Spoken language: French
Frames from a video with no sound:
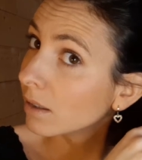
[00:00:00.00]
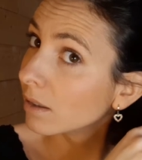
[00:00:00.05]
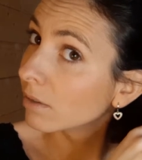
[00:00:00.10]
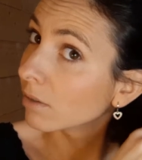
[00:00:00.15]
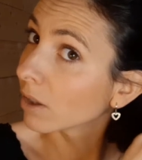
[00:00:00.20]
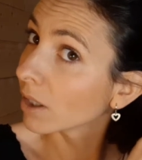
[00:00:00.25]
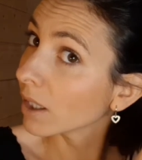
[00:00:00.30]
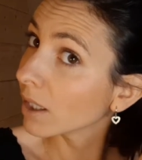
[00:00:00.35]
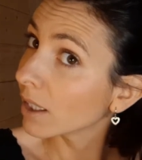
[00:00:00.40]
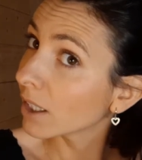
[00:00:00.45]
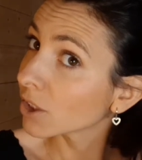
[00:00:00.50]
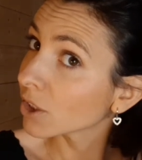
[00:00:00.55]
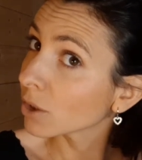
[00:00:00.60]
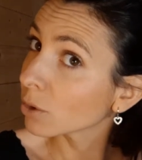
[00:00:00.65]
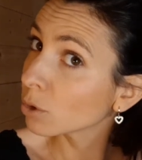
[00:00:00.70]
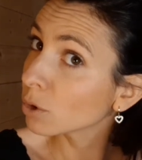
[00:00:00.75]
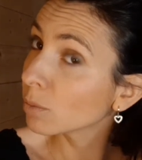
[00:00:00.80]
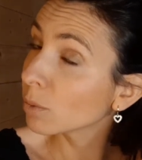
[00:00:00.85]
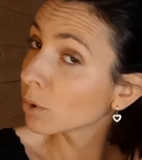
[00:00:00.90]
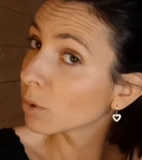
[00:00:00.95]
Vous voyez, là, j'ai
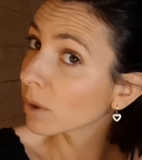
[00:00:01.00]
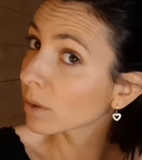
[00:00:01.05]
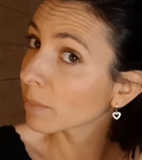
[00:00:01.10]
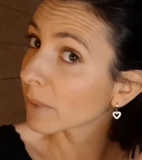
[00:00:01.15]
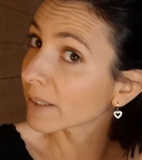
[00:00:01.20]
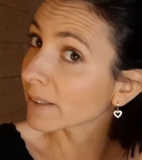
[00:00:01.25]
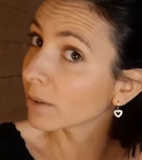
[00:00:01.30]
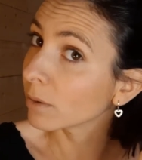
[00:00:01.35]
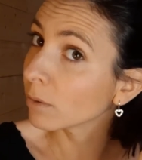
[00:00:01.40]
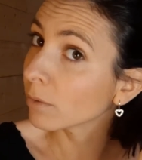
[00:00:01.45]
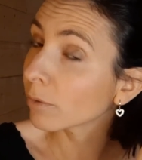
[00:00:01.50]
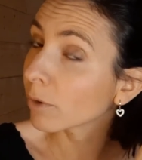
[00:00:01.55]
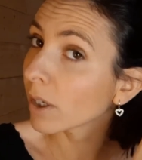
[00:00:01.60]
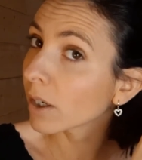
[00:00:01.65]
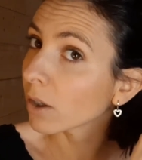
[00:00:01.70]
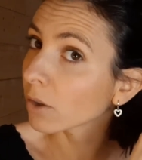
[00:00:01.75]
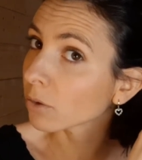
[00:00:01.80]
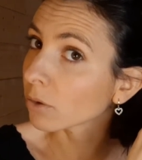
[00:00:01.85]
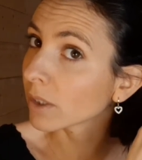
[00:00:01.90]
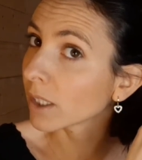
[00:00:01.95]
juste besoin de passer une
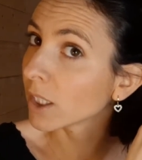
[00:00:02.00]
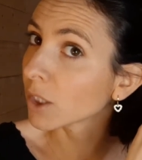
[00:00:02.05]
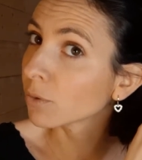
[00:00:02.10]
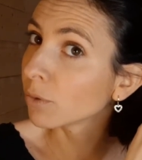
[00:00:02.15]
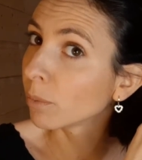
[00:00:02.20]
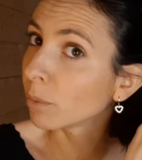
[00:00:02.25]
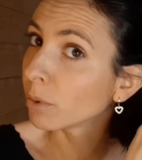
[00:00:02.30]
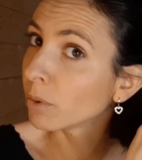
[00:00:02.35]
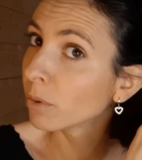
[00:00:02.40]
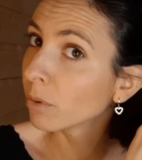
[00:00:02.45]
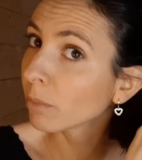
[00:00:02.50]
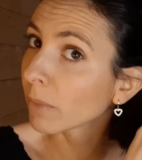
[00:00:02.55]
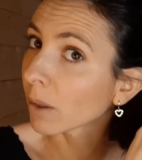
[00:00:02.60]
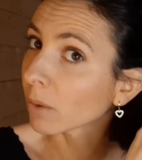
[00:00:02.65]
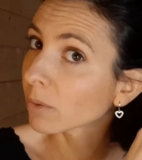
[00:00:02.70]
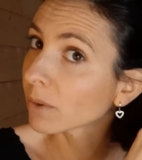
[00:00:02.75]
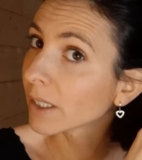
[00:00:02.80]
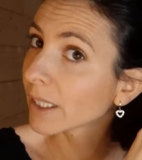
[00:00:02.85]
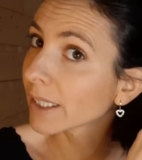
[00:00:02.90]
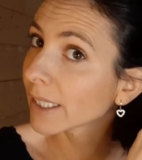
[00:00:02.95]
fois. Quand on a les cheveux plus longs,
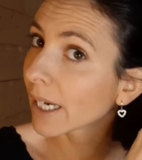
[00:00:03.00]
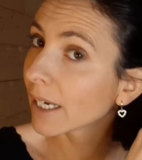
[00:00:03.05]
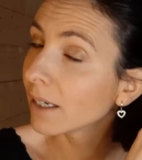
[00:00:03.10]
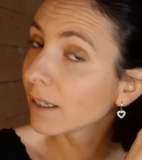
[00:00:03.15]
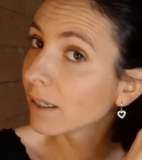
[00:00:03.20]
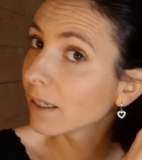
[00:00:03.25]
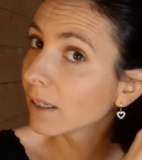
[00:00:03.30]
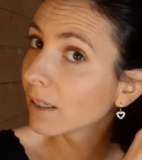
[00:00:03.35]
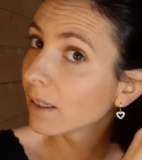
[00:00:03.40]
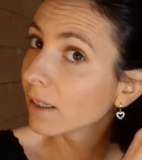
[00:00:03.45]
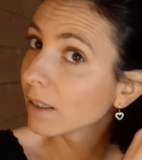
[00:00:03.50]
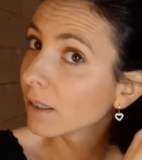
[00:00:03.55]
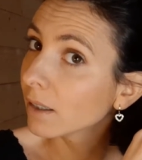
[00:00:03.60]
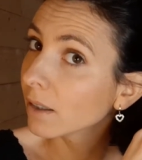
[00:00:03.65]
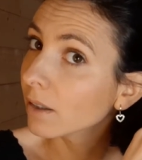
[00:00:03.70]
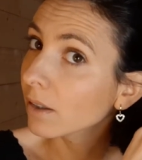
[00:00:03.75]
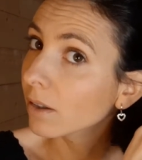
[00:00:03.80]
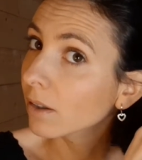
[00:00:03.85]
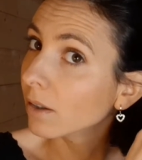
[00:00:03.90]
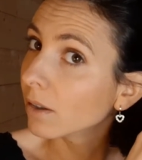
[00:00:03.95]
bah, on décale
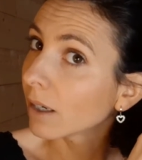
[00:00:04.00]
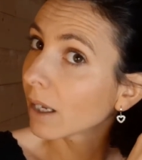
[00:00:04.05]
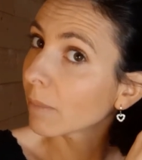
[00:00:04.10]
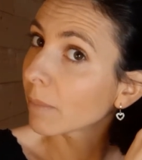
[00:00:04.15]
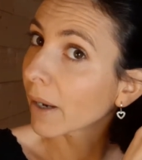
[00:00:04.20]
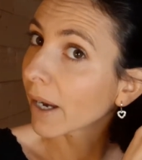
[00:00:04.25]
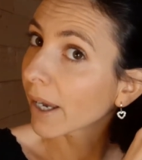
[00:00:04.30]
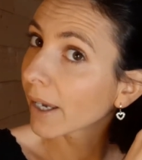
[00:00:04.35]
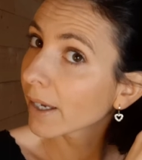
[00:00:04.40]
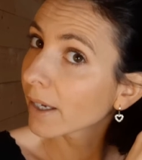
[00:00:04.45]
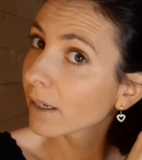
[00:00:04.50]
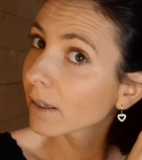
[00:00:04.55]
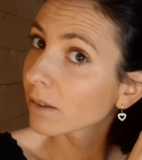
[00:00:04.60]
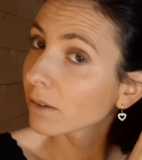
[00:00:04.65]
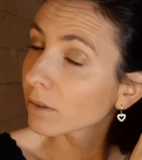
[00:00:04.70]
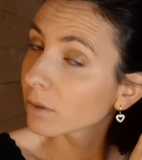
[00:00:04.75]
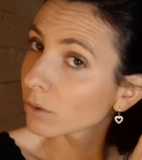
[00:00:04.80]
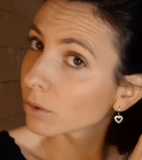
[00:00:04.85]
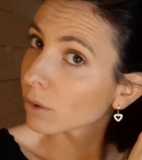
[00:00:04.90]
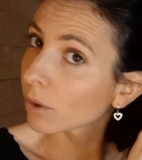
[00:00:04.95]
euh, l'appareil
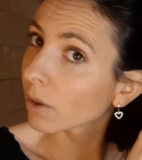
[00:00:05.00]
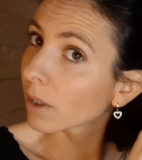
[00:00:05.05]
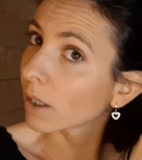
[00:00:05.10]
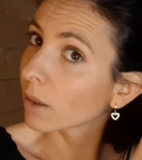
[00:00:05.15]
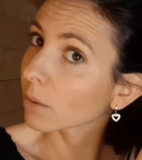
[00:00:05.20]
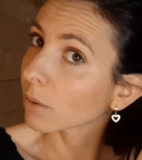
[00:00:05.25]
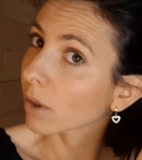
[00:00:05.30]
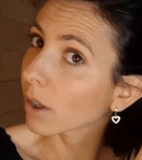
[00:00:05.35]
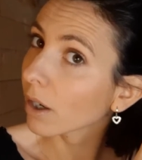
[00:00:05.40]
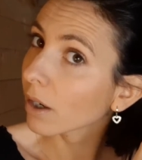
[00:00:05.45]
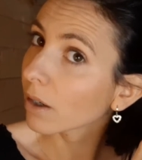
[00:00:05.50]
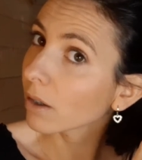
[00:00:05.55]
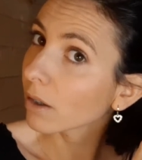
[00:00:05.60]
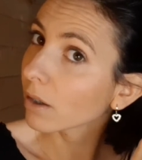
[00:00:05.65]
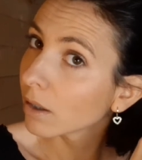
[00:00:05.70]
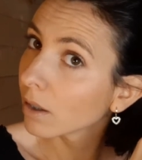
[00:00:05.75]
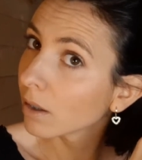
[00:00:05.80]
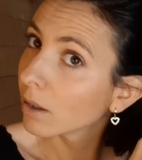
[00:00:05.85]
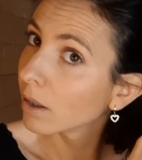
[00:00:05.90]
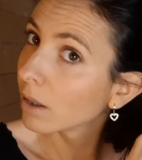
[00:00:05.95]
sur la longueur.
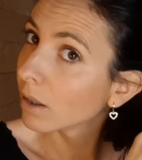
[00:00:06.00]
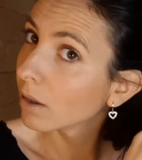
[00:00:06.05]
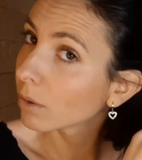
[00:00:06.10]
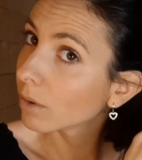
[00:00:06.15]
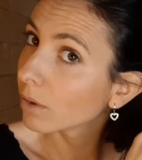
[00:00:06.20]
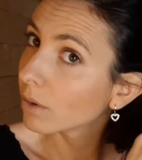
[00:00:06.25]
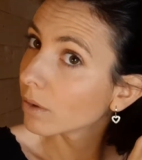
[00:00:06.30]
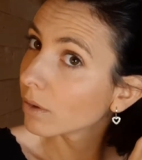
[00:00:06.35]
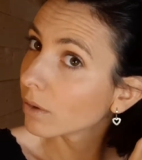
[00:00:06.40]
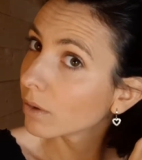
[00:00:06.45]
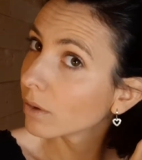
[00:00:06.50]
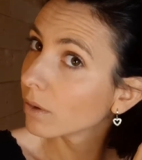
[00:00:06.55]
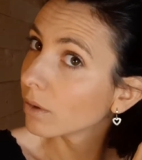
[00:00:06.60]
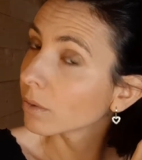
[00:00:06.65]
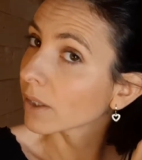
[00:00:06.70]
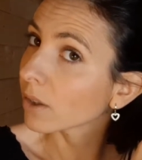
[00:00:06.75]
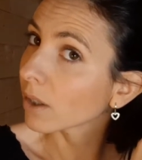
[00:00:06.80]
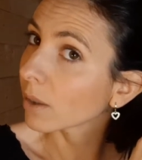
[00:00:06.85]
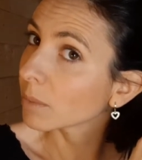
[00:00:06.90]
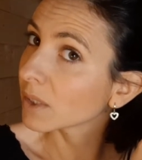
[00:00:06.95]
On
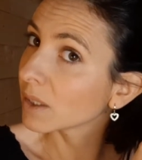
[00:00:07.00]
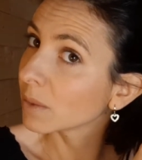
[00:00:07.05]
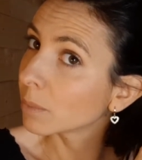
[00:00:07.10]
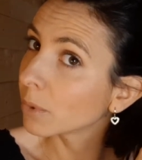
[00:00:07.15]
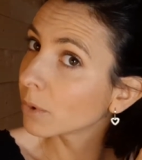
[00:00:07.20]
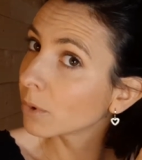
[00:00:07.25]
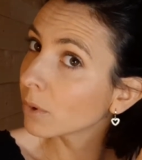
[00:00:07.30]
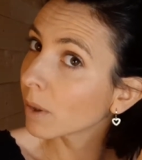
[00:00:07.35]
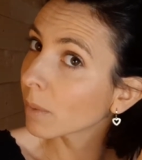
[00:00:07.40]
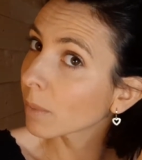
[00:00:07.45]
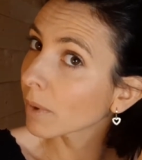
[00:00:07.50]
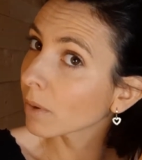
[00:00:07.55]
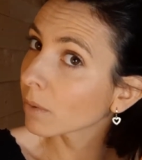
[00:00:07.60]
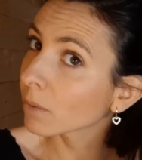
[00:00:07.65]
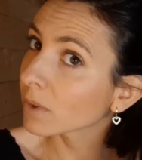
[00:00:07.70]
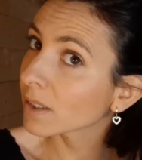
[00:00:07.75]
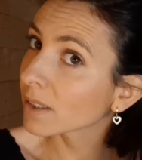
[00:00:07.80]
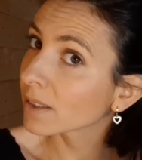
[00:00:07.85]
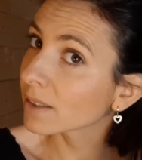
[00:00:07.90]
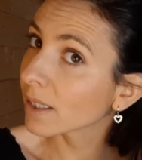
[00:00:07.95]
attend un petit peu, après
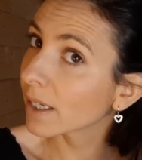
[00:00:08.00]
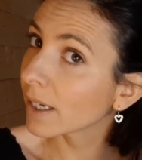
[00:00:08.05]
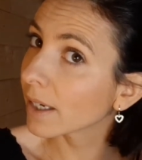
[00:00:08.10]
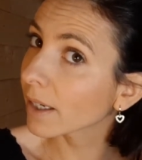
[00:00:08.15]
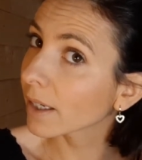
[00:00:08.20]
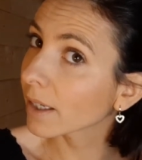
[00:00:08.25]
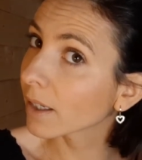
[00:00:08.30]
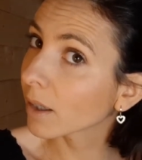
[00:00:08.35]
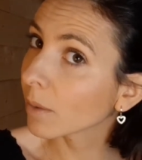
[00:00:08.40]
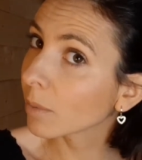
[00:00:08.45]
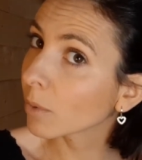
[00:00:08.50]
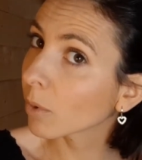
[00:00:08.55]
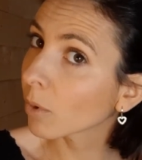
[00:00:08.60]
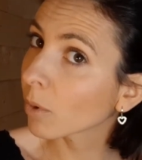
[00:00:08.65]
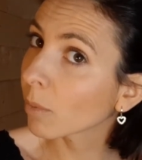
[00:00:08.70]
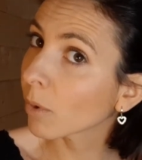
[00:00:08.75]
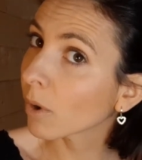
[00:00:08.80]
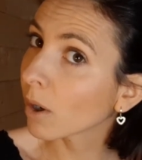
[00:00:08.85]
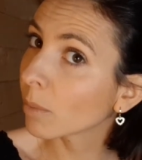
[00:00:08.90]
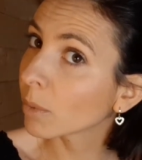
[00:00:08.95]
on dessert et hop, on
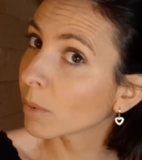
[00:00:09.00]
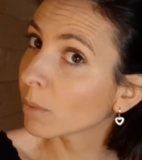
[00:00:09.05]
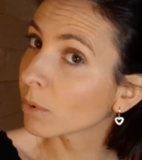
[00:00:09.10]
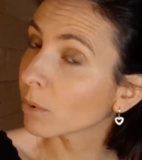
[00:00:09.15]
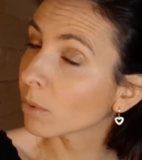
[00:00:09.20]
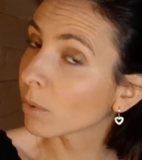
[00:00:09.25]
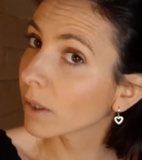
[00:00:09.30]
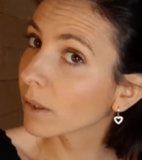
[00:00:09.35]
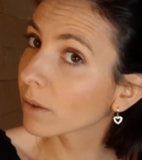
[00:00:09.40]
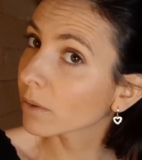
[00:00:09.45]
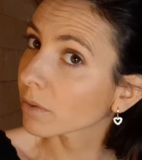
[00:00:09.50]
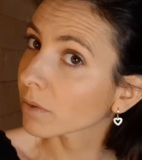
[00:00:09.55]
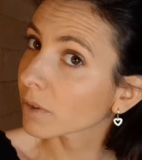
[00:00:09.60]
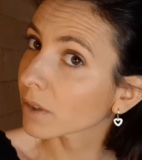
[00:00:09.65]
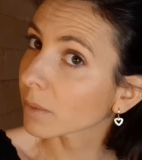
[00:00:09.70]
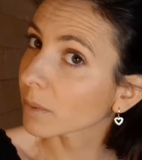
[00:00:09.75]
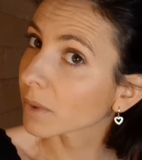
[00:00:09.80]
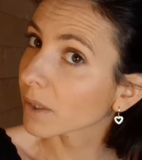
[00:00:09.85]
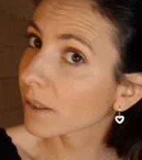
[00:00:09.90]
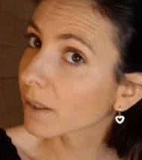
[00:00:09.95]
reprend un peu plus loin et on
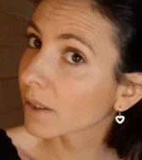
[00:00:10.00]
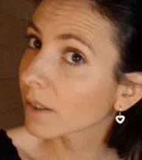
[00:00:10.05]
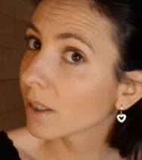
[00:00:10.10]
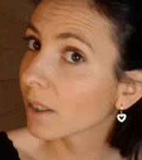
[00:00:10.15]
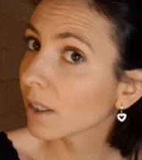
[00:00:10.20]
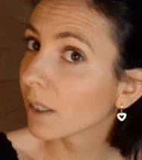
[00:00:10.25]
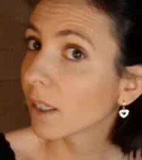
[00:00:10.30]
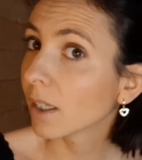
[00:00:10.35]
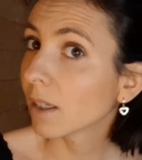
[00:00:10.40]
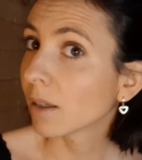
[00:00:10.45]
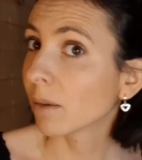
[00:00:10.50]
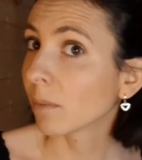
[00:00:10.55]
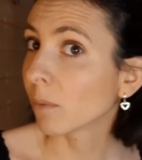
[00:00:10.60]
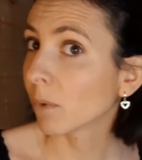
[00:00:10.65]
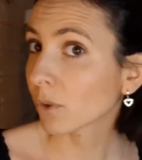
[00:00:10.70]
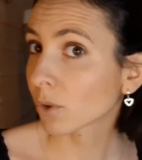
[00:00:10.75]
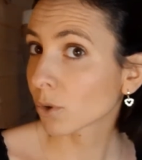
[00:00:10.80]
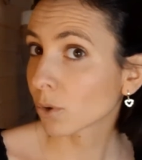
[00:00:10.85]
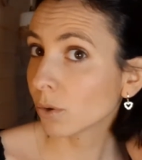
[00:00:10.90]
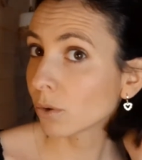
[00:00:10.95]
fait comme ça.
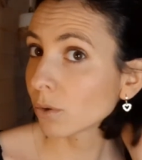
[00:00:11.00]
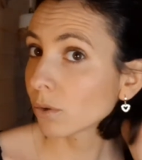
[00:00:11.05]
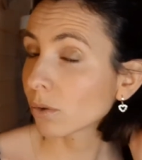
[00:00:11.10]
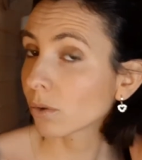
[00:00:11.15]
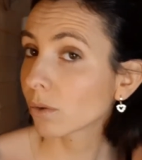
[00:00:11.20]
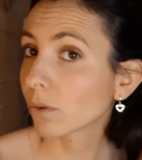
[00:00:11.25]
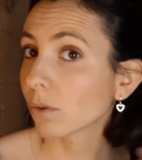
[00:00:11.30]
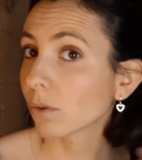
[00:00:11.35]
moi, juste...